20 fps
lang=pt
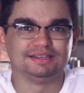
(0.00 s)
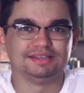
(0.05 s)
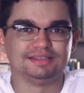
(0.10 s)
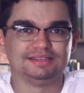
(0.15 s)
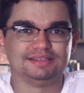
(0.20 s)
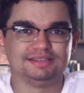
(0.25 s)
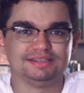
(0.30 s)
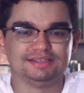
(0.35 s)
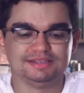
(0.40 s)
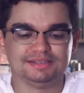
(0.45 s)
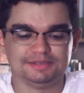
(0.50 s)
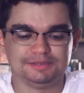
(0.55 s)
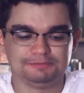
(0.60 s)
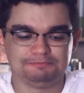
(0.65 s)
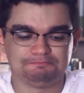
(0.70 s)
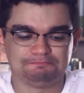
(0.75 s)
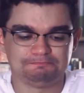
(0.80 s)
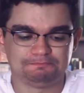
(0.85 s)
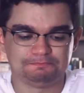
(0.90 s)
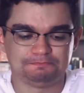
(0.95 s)

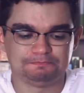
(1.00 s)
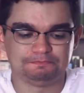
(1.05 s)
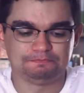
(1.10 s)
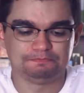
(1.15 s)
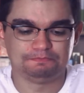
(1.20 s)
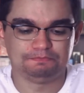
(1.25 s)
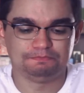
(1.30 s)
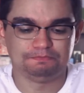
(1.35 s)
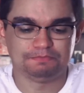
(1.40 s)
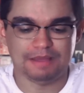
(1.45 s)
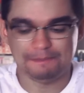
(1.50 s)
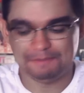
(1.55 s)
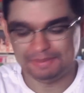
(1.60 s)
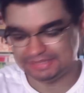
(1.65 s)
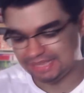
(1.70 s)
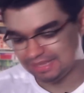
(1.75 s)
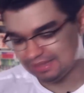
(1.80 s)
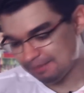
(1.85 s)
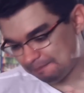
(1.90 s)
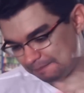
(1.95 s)
e
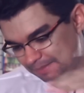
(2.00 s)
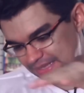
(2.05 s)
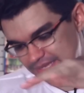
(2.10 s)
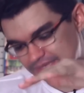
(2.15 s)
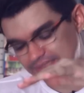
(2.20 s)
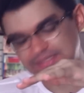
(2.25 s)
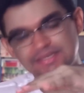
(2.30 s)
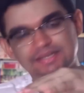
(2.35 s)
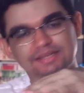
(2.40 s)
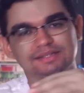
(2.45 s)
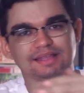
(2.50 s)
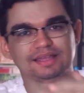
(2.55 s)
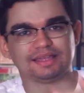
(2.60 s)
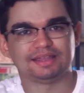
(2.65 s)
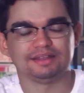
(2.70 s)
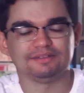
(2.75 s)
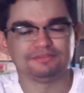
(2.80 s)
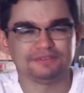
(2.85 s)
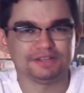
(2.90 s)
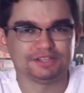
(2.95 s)
apesar da pilhazinha estar tá
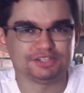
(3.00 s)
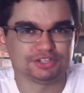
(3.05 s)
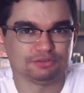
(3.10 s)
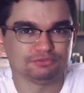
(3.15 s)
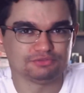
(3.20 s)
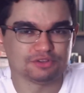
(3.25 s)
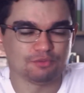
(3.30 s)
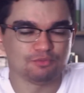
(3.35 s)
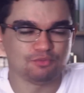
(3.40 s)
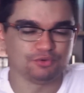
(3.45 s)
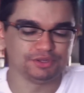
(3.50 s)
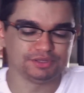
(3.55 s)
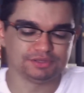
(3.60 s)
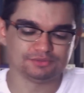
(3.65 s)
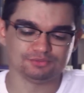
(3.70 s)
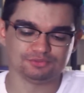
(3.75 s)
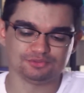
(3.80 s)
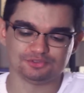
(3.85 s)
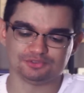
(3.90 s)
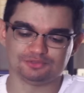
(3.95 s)
aqui na frente, não são
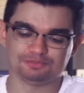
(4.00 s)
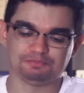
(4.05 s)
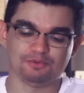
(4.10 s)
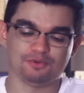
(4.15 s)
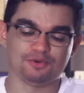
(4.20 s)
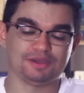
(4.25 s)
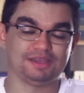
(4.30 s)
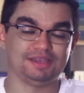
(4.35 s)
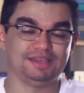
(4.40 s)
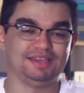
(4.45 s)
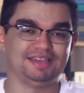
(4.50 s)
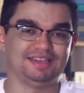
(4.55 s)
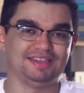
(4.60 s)
muitos porque